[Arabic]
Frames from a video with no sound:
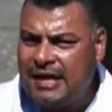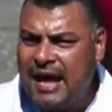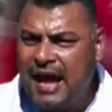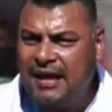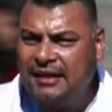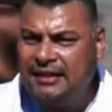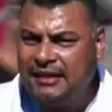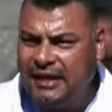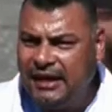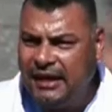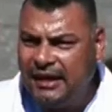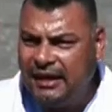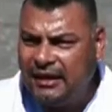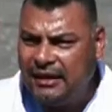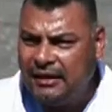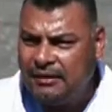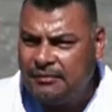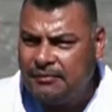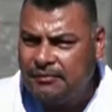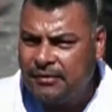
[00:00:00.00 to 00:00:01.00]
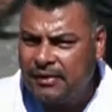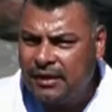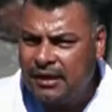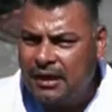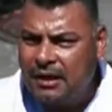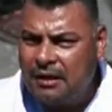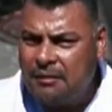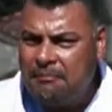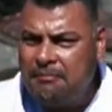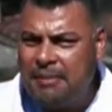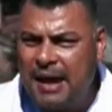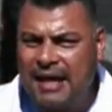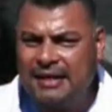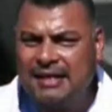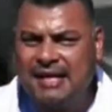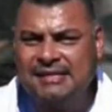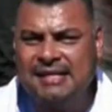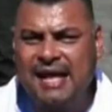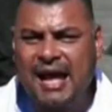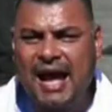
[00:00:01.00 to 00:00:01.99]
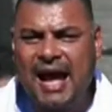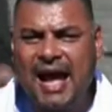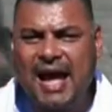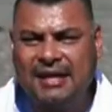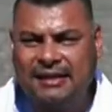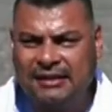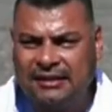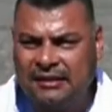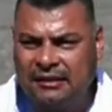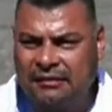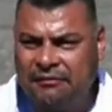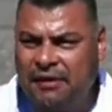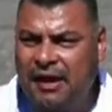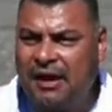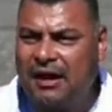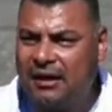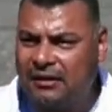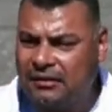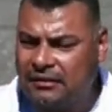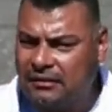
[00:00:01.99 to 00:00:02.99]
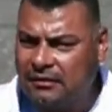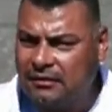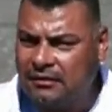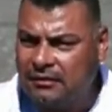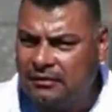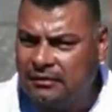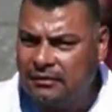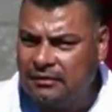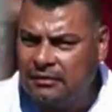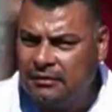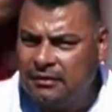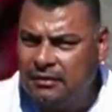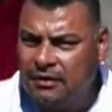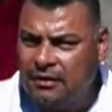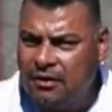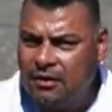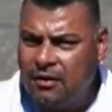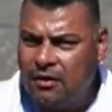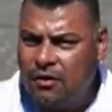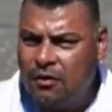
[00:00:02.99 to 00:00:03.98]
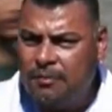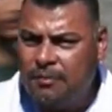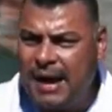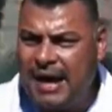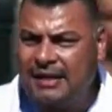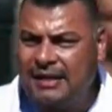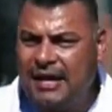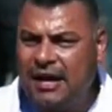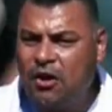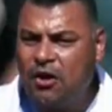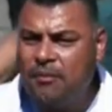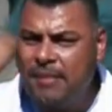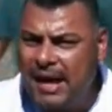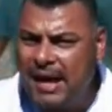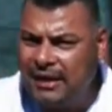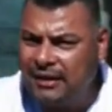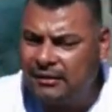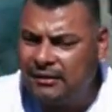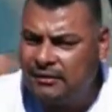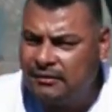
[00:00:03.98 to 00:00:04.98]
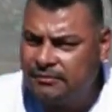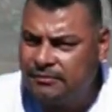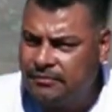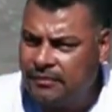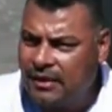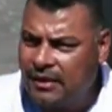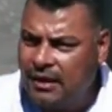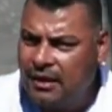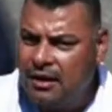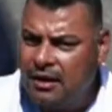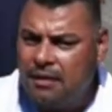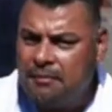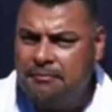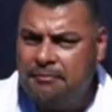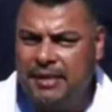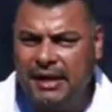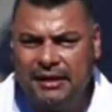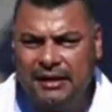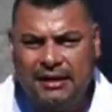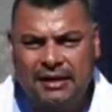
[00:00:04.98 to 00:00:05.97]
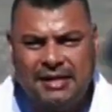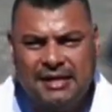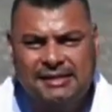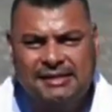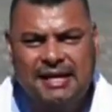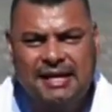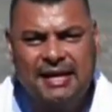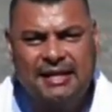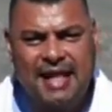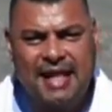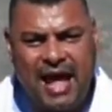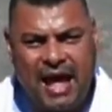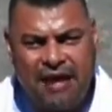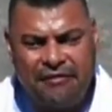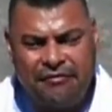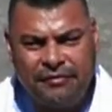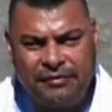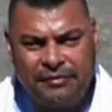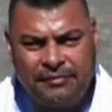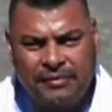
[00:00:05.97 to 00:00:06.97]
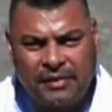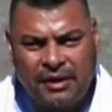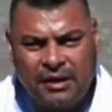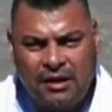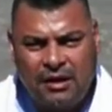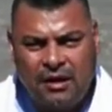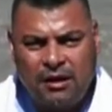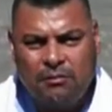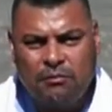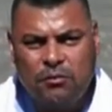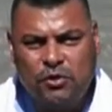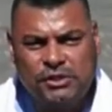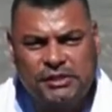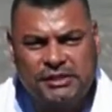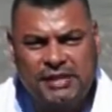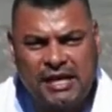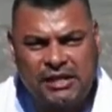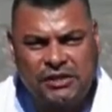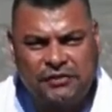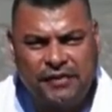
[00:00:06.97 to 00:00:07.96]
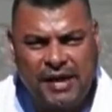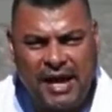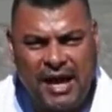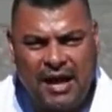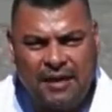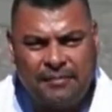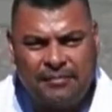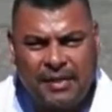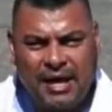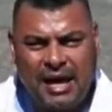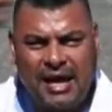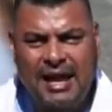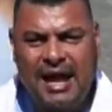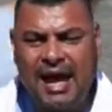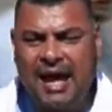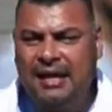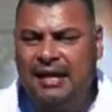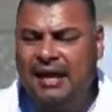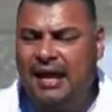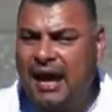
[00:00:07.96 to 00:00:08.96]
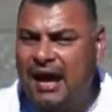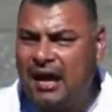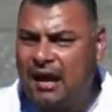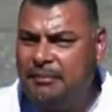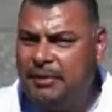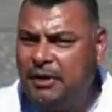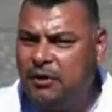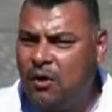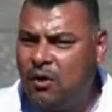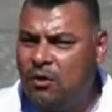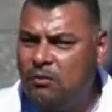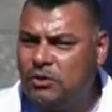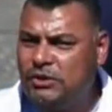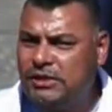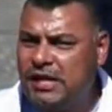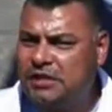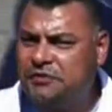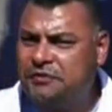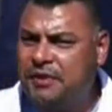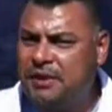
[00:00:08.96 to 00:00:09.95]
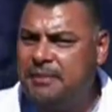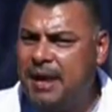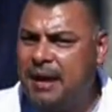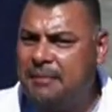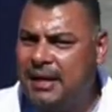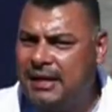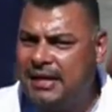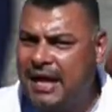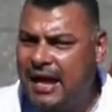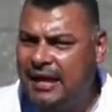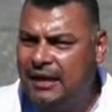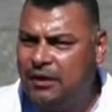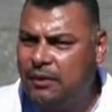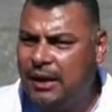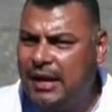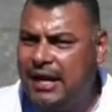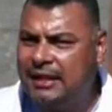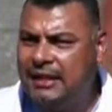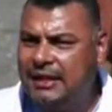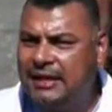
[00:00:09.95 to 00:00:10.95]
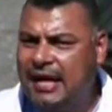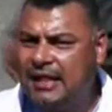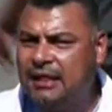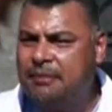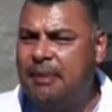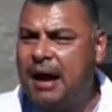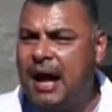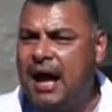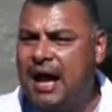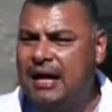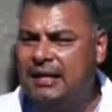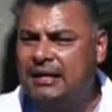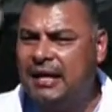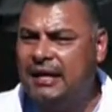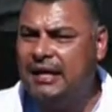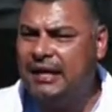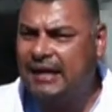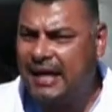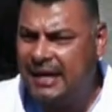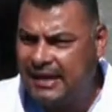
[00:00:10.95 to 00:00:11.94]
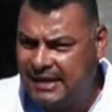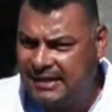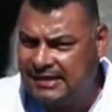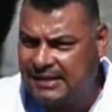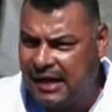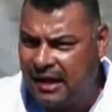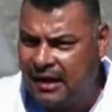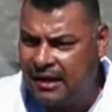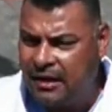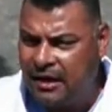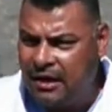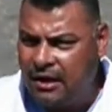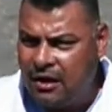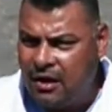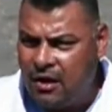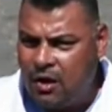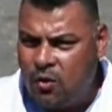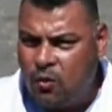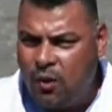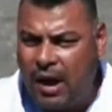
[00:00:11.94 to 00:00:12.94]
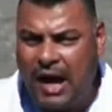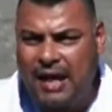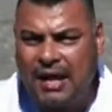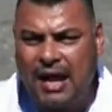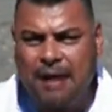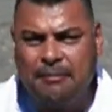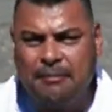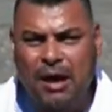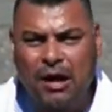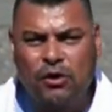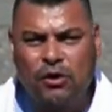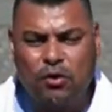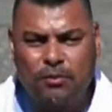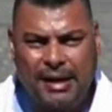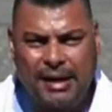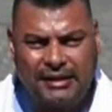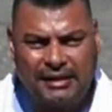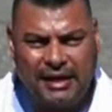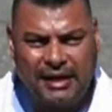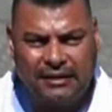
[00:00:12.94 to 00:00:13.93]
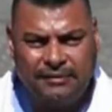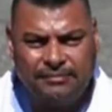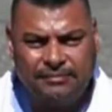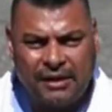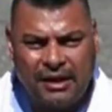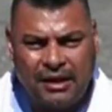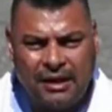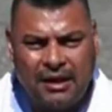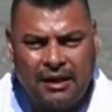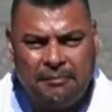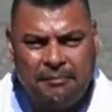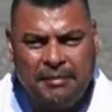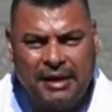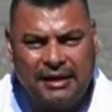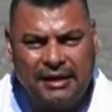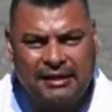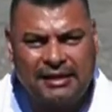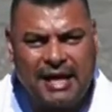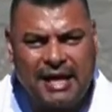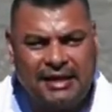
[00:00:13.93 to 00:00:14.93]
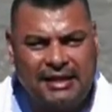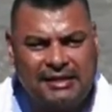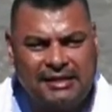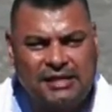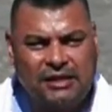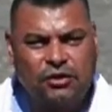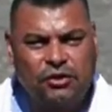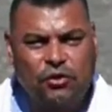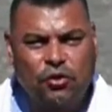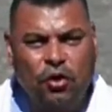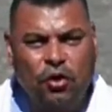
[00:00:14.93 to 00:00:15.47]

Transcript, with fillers: تأتي بعد ساعات فقط بعد يومين من استهداف مستشفى الأهل العربي وهو المستشفى المعمداني والذي يتبع أيضا لكنيسة وعلى مقربة من كنيسة